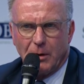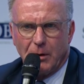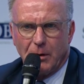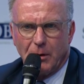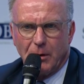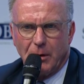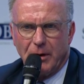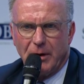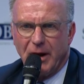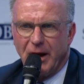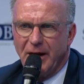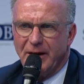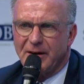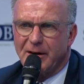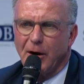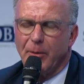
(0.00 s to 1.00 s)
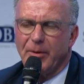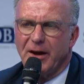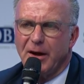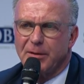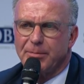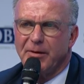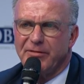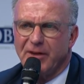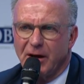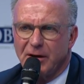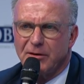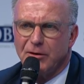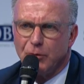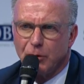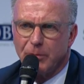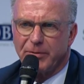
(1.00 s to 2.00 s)
Na, ich glaube erstmal, wir
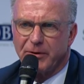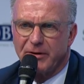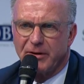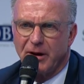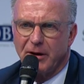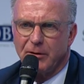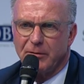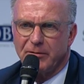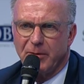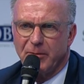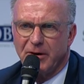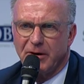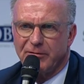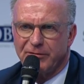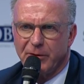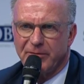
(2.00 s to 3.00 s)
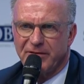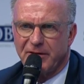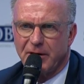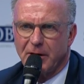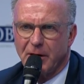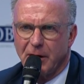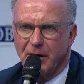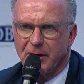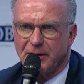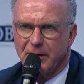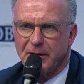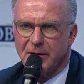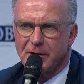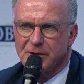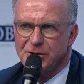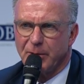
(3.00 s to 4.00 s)
hatten 0 Prozent und wenn man dann 50 erreicht,
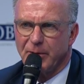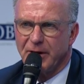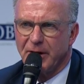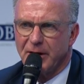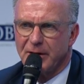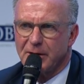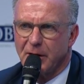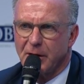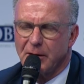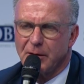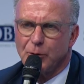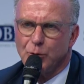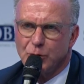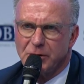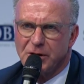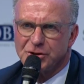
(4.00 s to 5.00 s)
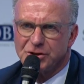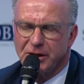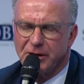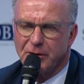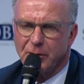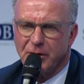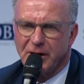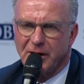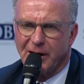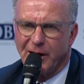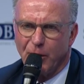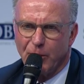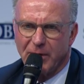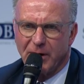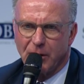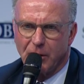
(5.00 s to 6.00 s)
ist das schon mal ein erster guter Schritt. Und ich
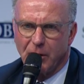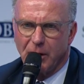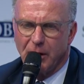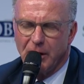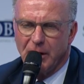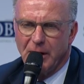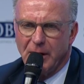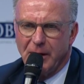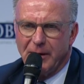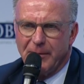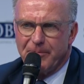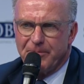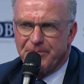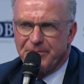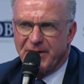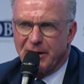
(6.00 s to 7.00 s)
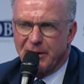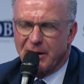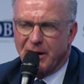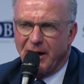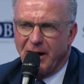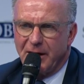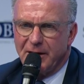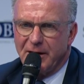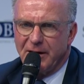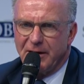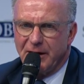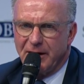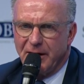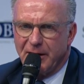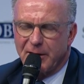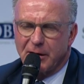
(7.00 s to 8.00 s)
glaube auch, dass gerade in
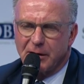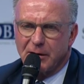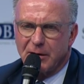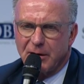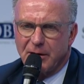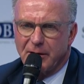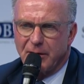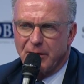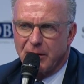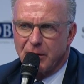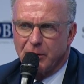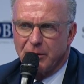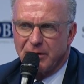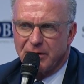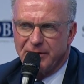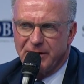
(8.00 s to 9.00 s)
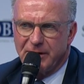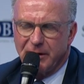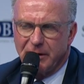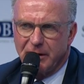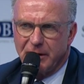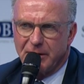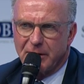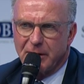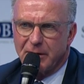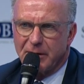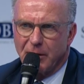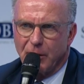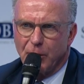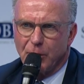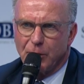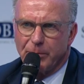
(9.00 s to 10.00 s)
der jetzigen Situation es wichtig ist, dass
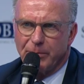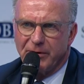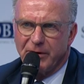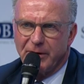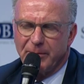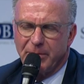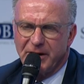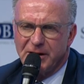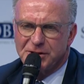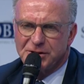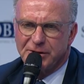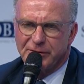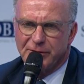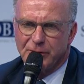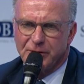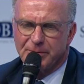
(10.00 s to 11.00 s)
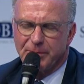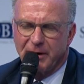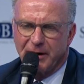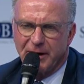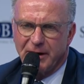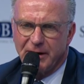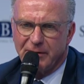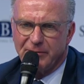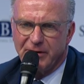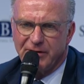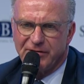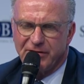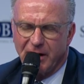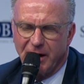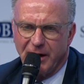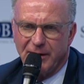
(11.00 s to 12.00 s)
der europäische Fußball da irgendwie
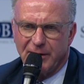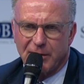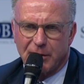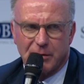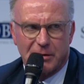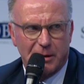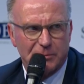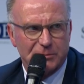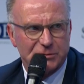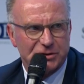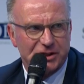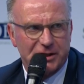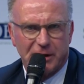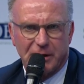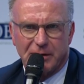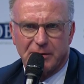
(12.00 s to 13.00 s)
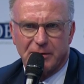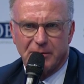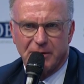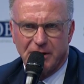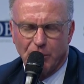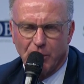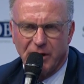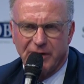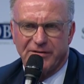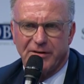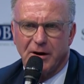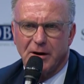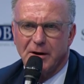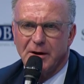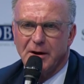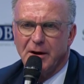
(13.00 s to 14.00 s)
vereint zusammensteht. Die
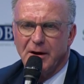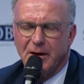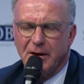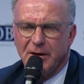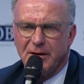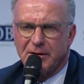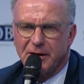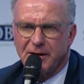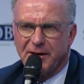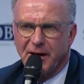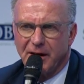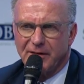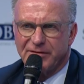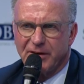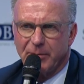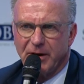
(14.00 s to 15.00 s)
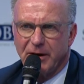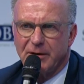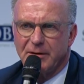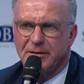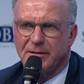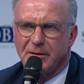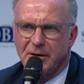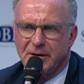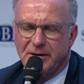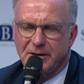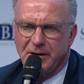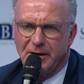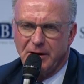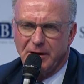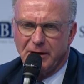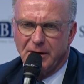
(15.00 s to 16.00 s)
UEFA ist der Dachverband,
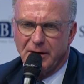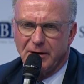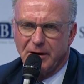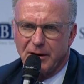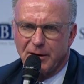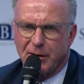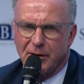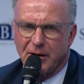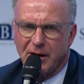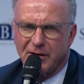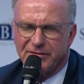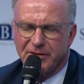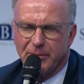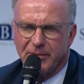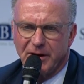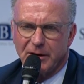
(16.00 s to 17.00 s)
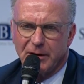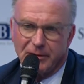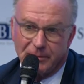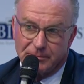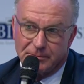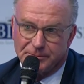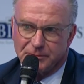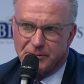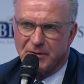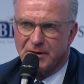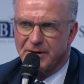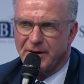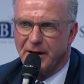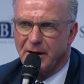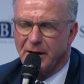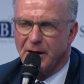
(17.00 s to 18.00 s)
die Nationalverbände,
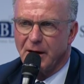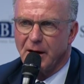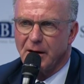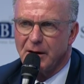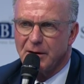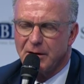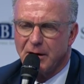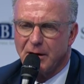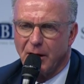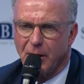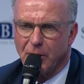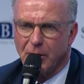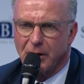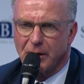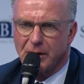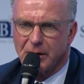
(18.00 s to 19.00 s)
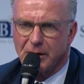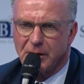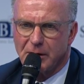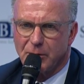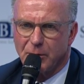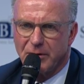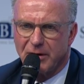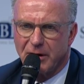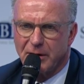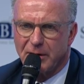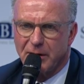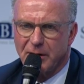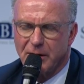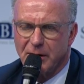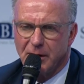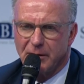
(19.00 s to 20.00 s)
denke ich, sind auch äh,
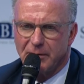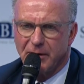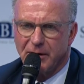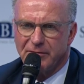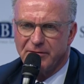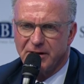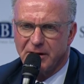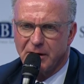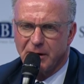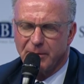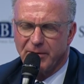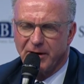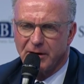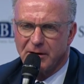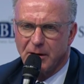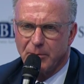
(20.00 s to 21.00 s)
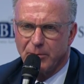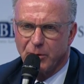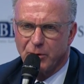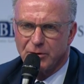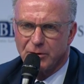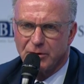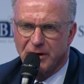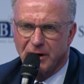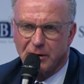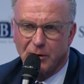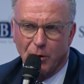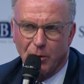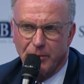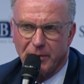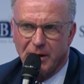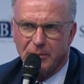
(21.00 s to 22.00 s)
grundsätzlich hier ein wichtiger Partner im Boot und dann
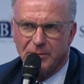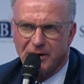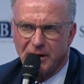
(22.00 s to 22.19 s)
kommen eben die